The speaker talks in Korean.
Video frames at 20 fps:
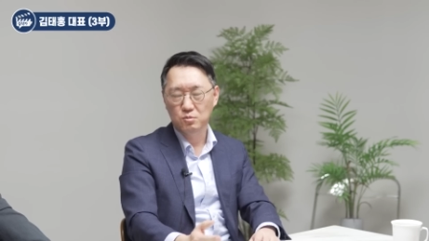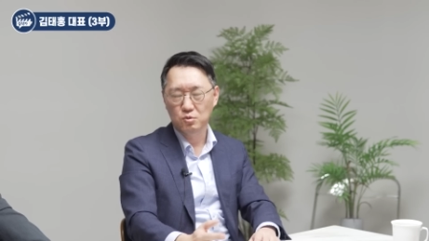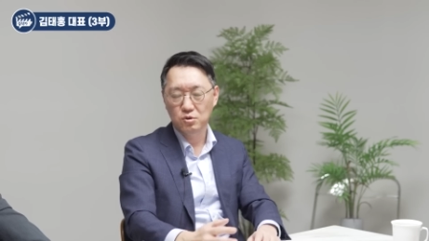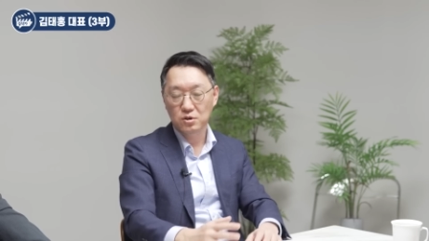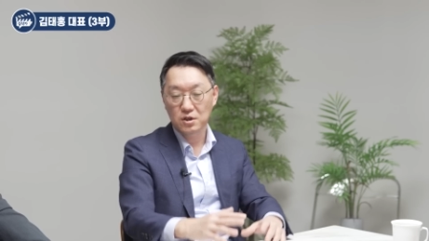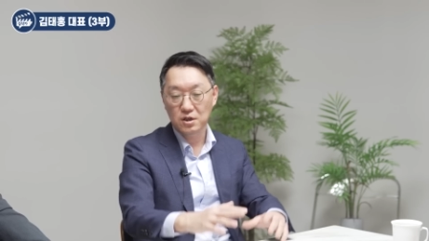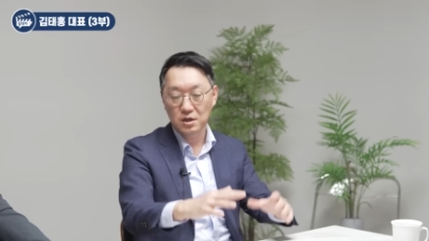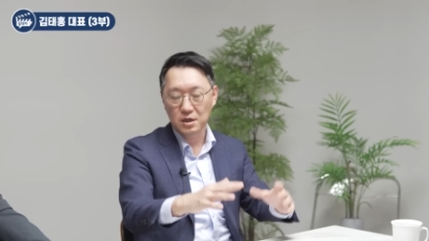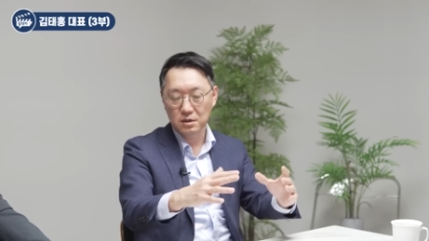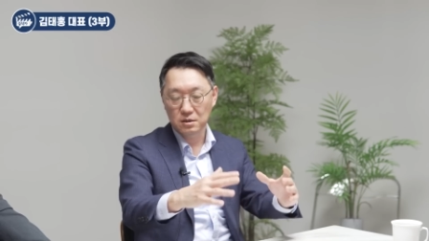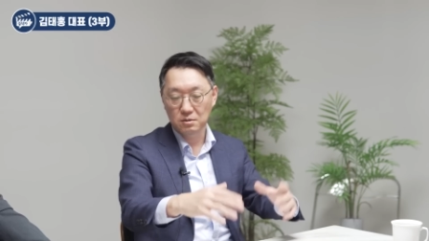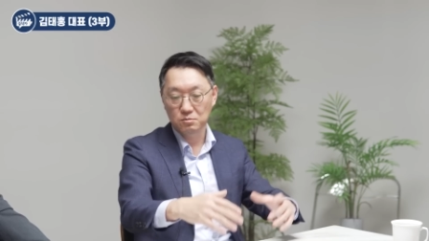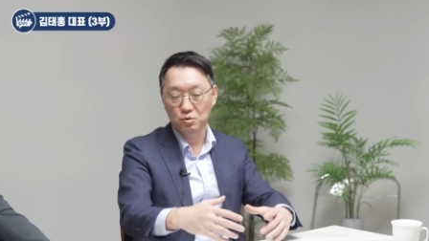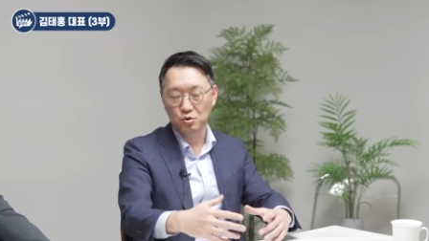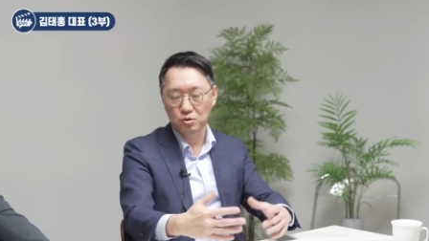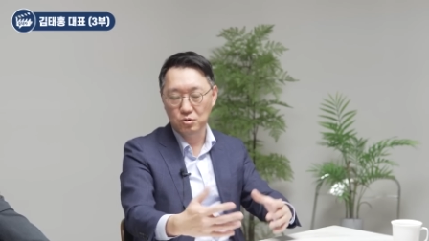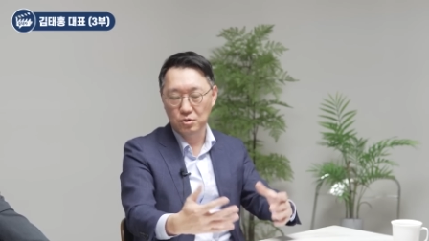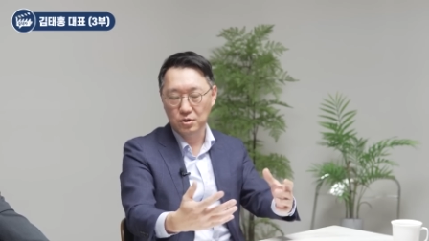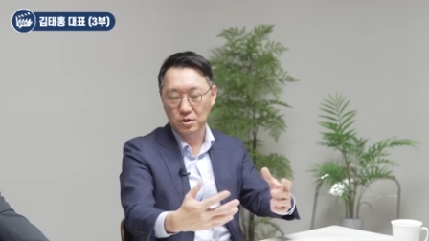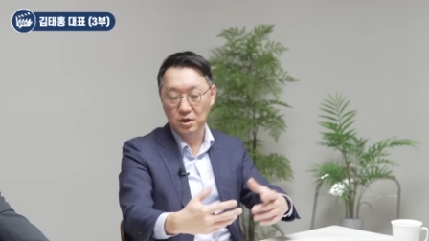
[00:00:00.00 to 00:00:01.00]
뭐가
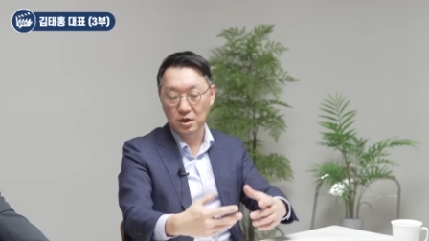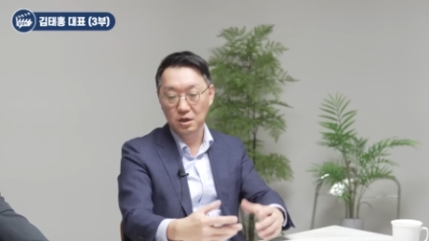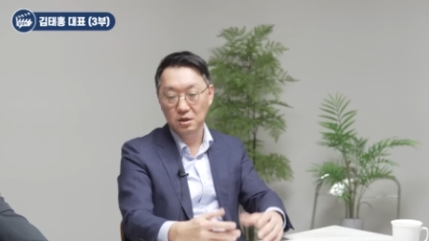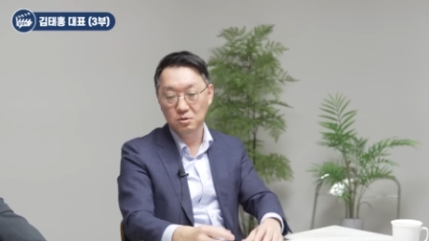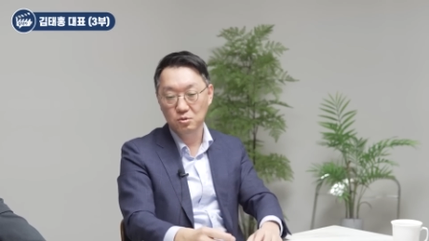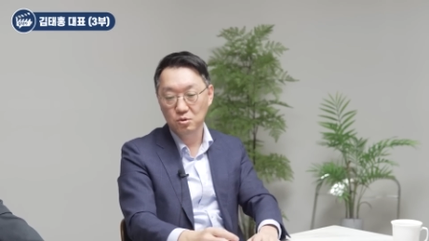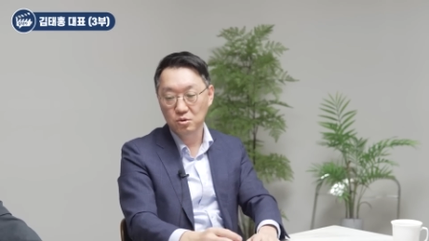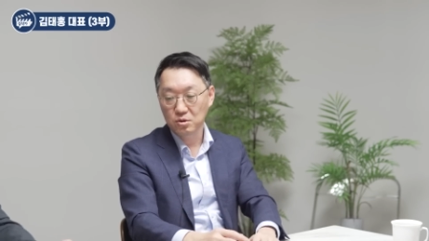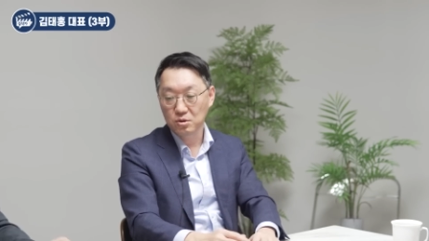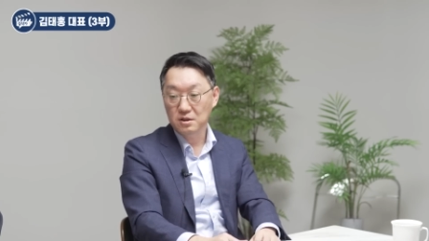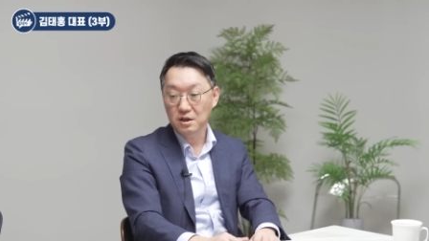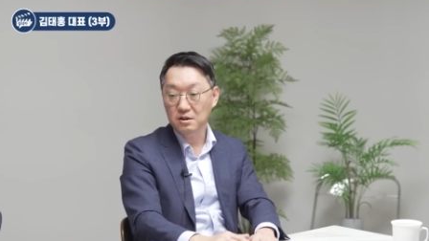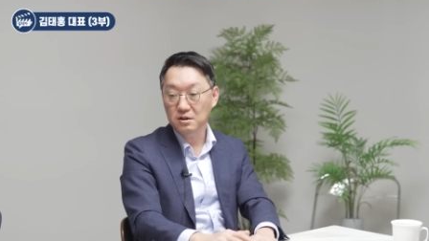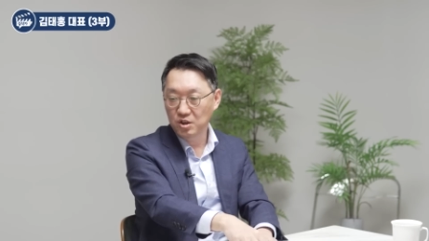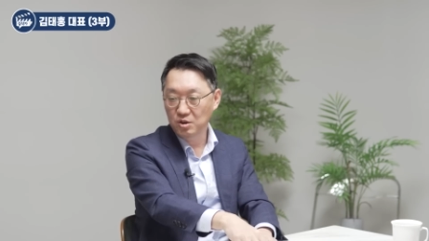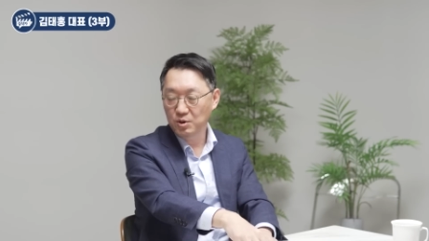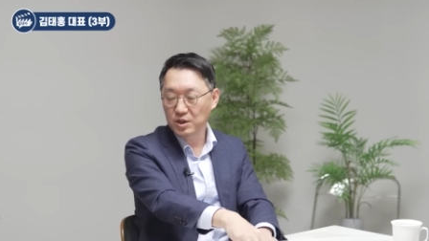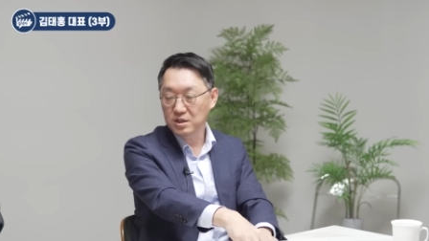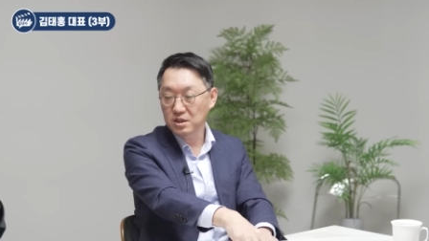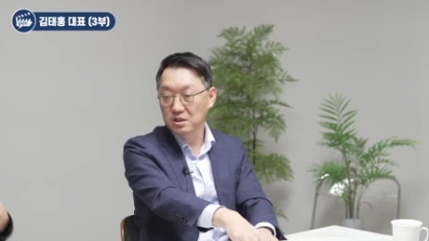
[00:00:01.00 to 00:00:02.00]
뭐 이렇게 해도 딱
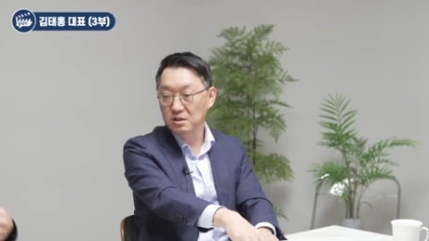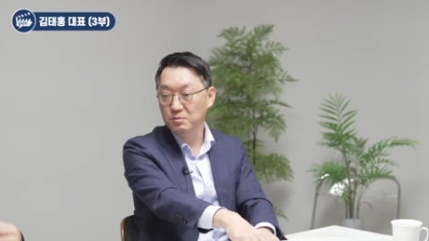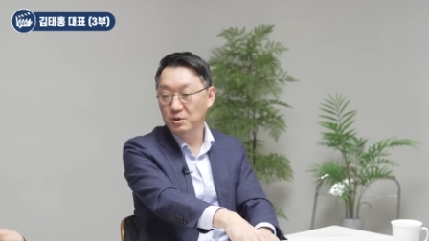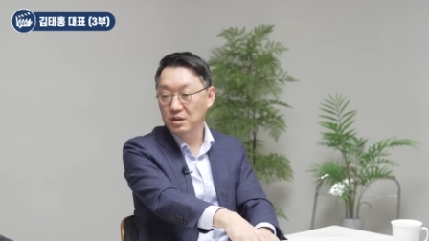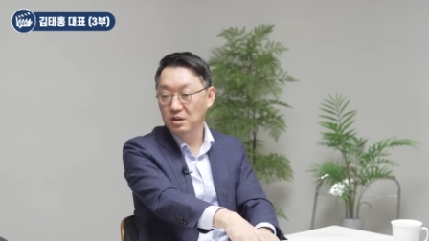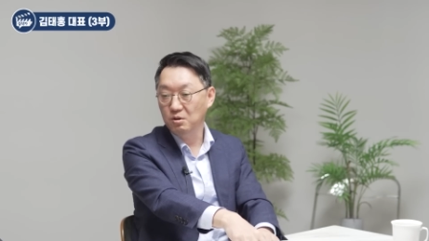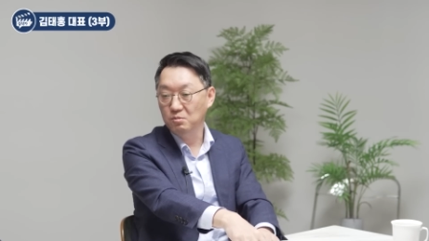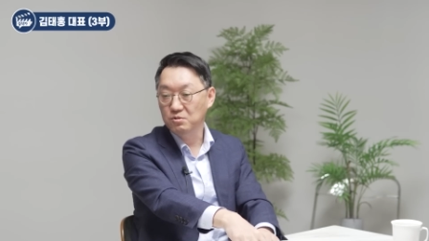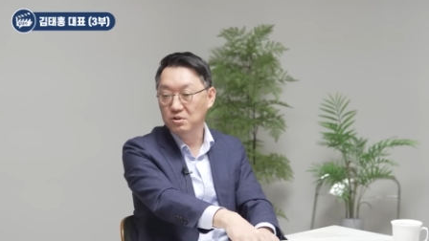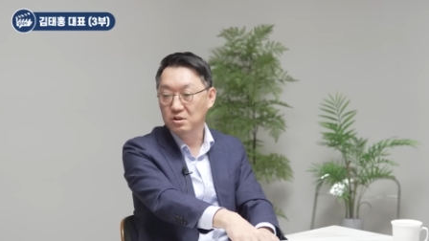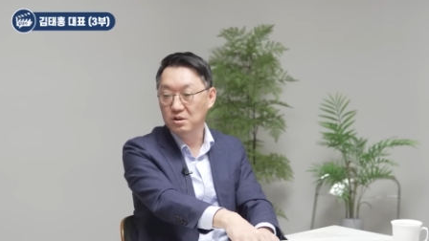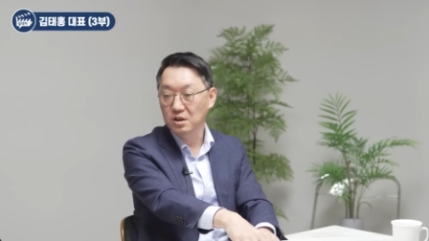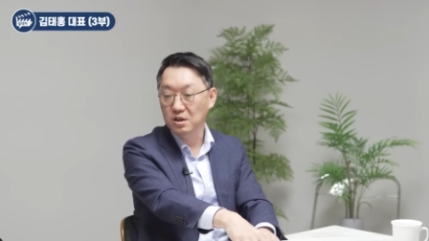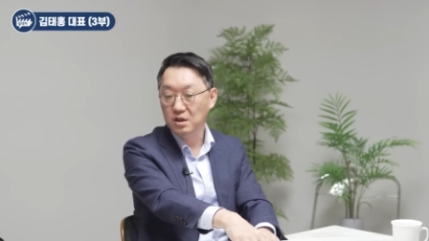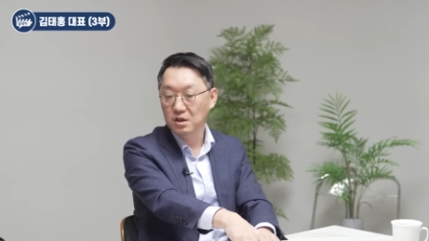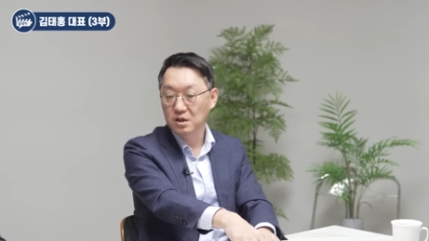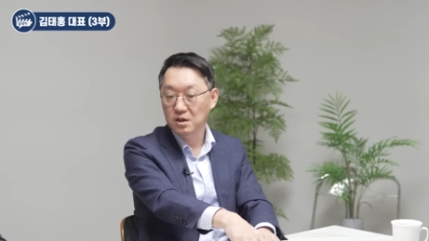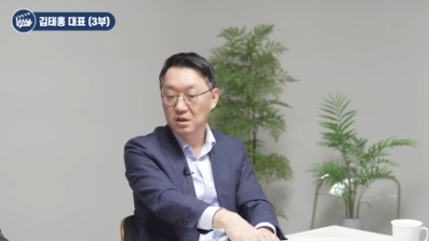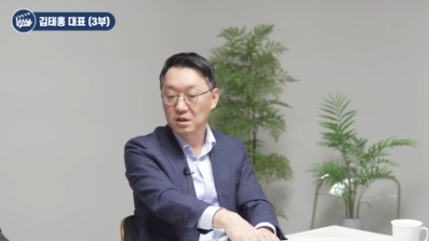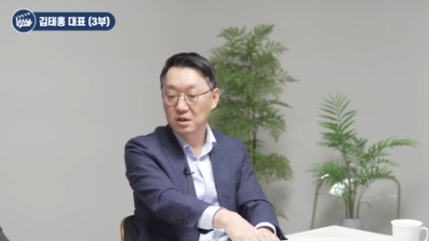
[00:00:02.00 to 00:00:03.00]
이 회사들밖에 없는데
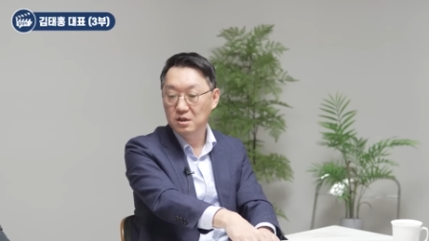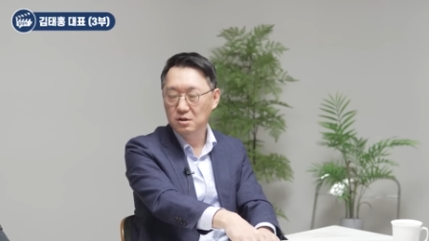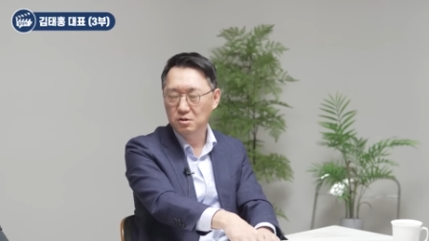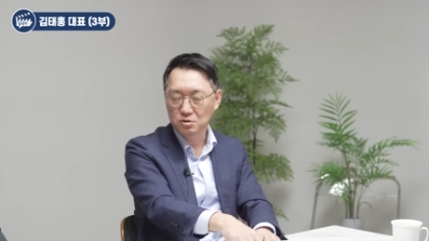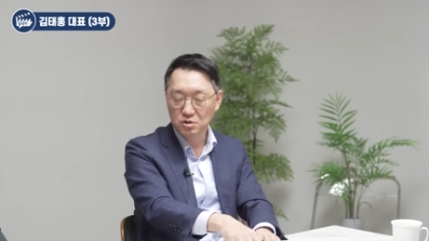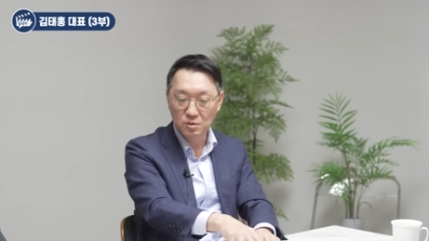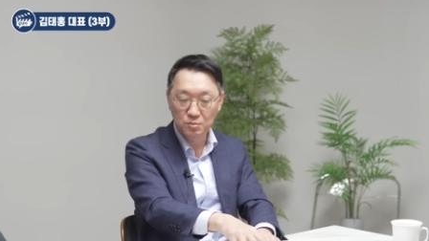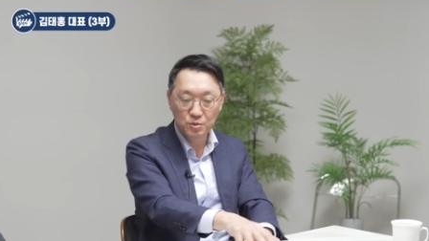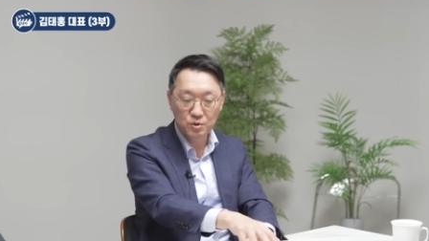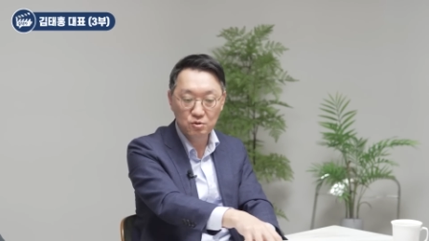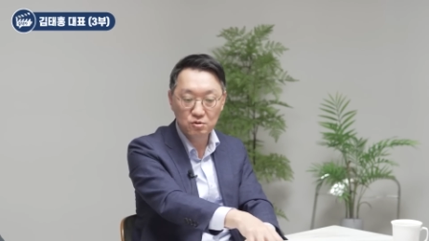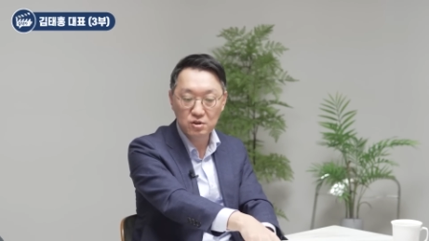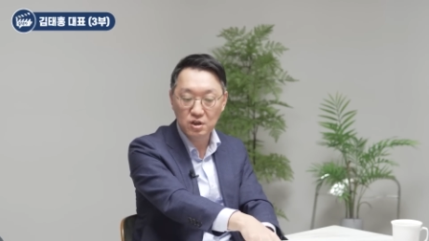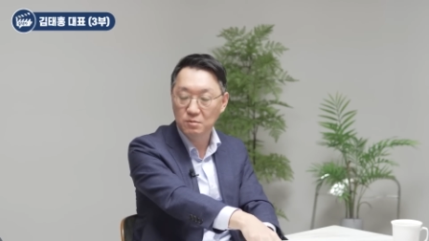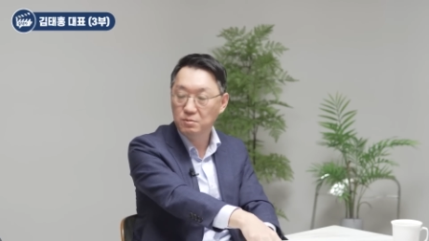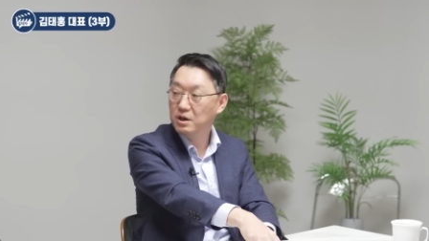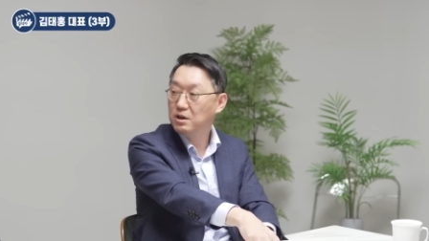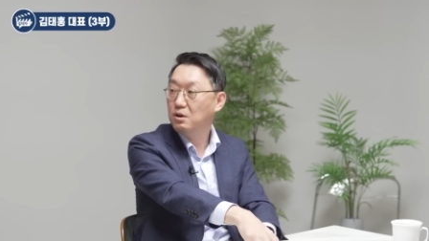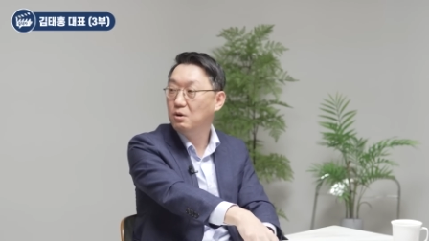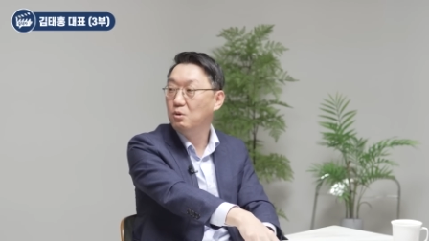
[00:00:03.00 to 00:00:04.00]
네. 어, GPU는
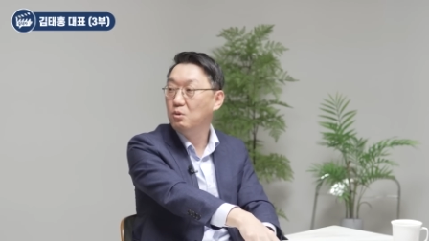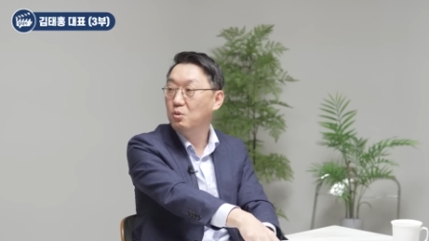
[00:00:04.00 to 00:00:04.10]
애밖에